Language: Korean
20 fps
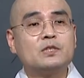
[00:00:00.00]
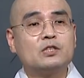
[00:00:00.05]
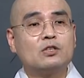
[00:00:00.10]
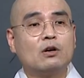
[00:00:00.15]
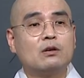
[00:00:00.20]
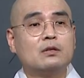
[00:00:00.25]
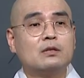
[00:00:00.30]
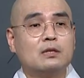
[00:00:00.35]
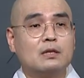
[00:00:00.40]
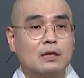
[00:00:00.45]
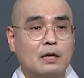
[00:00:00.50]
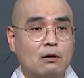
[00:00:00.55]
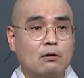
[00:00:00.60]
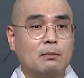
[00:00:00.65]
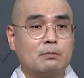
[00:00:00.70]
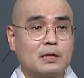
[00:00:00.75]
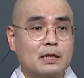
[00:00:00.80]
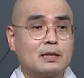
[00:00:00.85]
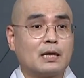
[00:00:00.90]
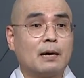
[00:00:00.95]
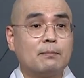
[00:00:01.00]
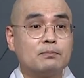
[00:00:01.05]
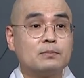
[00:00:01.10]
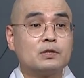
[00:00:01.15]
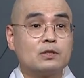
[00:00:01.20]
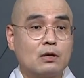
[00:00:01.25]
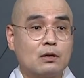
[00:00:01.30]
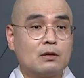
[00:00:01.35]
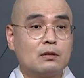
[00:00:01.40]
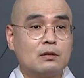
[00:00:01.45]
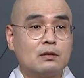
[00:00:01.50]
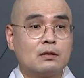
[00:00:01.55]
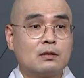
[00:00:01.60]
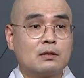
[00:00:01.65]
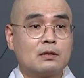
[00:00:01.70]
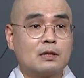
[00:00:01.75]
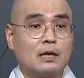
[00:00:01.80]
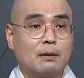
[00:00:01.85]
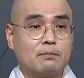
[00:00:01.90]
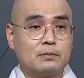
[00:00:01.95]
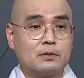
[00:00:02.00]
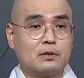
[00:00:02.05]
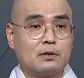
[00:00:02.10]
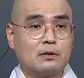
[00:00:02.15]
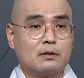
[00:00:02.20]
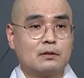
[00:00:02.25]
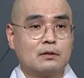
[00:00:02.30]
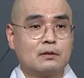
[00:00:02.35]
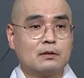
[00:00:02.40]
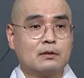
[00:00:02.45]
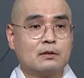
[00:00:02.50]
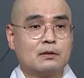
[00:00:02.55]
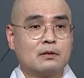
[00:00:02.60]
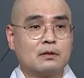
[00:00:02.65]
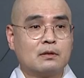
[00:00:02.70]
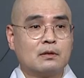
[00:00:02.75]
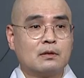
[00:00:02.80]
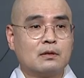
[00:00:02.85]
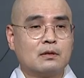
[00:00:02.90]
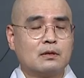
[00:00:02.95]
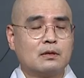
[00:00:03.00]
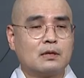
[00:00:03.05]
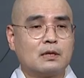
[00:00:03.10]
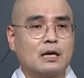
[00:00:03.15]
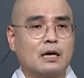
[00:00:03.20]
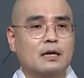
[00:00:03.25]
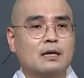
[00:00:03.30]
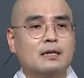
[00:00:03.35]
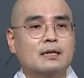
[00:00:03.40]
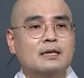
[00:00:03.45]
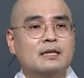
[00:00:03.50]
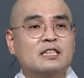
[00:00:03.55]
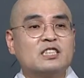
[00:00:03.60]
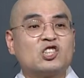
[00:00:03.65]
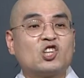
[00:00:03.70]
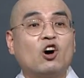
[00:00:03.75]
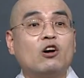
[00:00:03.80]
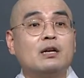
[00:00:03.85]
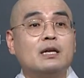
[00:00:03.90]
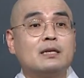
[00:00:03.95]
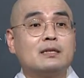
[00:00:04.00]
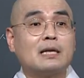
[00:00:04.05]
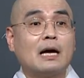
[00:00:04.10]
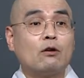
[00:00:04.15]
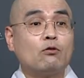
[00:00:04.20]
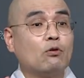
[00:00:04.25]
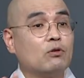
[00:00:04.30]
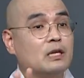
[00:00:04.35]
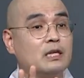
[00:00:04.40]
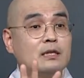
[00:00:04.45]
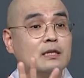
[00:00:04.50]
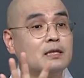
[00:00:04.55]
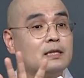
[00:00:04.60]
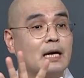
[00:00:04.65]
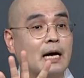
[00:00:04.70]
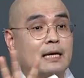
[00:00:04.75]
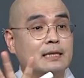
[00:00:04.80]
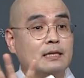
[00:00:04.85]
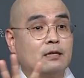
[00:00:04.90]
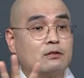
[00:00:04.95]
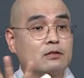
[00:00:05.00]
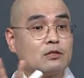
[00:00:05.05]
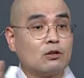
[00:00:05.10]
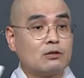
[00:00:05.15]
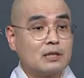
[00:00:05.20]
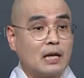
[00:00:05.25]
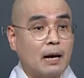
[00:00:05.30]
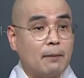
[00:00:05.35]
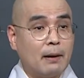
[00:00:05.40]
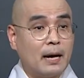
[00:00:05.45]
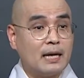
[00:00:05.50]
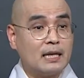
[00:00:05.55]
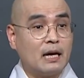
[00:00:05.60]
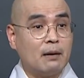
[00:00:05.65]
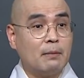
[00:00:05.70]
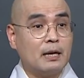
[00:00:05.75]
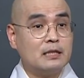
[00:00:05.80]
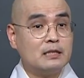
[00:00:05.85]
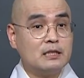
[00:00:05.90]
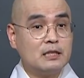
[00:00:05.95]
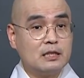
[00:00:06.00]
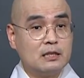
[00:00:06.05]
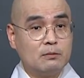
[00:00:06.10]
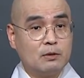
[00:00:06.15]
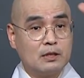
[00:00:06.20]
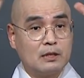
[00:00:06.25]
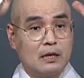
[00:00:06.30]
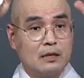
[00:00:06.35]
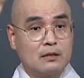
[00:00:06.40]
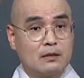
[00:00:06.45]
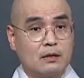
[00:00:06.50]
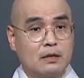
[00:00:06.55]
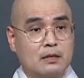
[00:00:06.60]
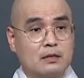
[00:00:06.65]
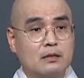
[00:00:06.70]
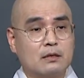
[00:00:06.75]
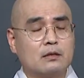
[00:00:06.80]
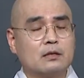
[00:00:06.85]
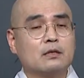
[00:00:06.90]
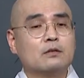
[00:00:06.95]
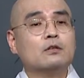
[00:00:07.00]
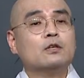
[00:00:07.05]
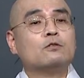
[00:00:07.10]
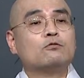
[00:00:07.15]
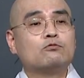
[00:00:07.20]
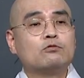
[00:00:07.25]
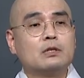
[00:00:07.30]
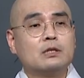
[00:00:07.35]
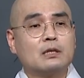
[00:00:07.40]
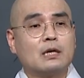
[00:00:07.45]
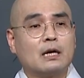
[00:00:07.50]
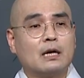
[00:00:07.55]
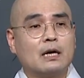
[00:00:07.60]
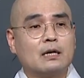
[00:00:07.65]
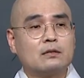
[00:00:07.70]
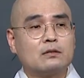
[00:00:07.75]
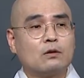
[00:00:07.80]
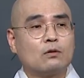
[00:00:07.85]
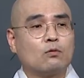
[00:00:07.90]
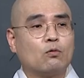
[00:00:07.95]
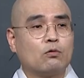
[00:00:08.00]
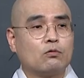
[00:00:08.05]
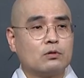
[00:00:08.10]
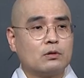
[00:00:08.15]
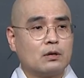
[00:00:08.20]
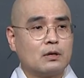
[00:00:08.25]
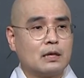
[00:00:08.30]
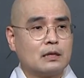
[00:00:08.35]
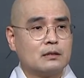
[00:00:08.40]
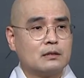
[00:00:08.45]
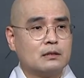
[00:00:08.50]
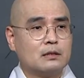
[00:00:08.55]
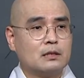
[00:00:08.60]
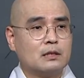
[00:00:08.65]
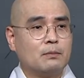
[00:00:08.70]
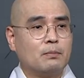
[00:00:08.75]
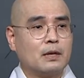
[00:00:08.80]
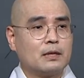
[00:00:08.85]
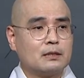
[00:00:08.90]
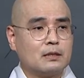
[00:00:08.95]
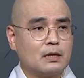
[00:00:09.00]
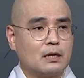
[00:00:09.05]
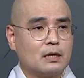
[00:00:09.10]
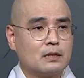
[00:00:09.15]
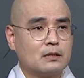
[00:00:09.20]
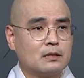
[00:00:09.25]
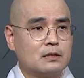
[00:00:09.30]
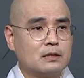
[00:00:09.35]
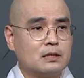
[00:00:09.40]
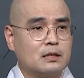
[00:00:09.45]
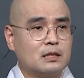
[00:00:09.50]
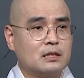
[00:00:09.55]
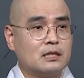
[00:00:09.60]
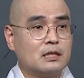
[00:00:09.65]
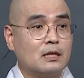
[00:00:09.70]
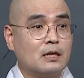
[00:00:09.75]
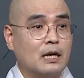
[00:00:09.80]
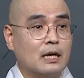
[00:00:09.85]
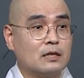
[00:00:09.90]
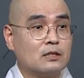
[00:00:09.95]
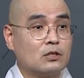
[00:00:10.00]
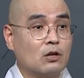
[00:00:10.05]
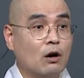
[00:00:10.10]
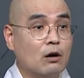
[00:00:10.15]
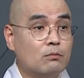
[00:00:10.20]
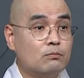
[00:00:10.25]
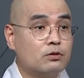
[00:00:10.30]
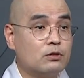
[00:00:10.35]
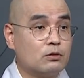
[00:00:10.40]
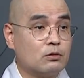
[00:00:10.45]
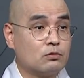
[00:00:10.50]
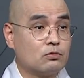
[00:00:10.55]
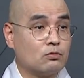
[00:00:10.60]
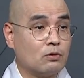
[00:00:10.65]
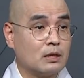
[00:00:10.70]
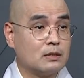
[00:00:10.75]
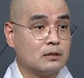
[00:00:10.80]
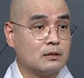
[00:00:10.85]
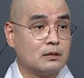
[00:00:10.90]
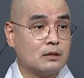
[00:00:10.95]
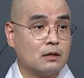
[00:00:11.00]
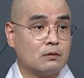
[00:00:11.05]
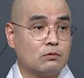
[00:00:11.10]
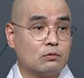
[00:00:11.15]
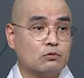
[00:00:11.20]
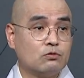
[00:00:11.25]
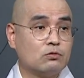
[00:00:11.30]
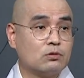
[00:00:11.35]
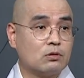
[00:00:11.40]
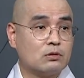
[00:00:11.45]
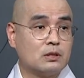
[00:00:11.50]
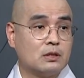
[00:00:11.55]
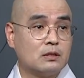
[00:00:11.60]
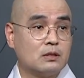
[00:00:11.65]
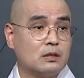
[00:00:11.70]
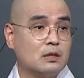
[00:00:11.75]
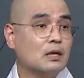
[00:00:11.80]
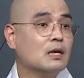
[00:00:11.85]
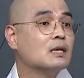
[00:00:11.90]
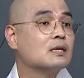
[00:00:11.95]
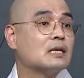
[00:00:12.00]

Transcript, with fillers: 탑전이라고 합니다. 탑전. 탑전. 그러니까 절이 따로 있는 게 아니에요. 그래서 탑 하나만 지으면 되는 거예요. 그거는 우리나라에서 고구려라든지 백제라든지 신라에 처음 불교 들어왔을 때도 유적지들이